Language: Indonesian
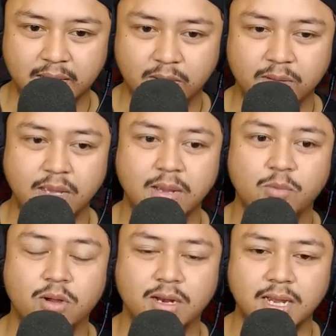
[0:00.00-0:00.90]
Oke, okay,
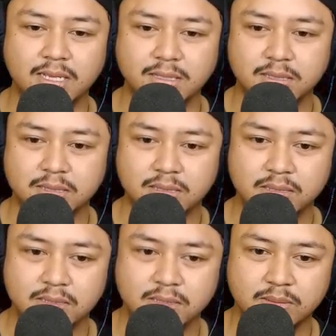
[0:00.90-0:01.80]
bukan guys.
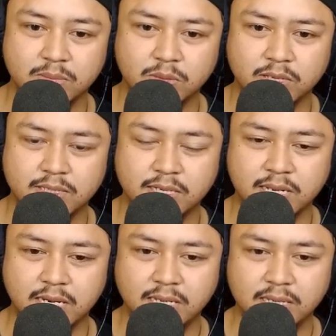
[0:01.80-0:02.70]
Ini sini
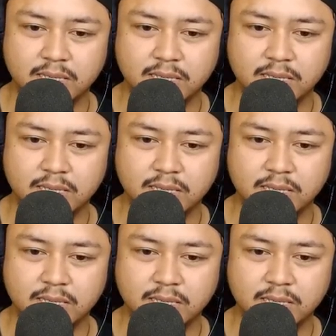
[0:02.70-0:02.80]
kali.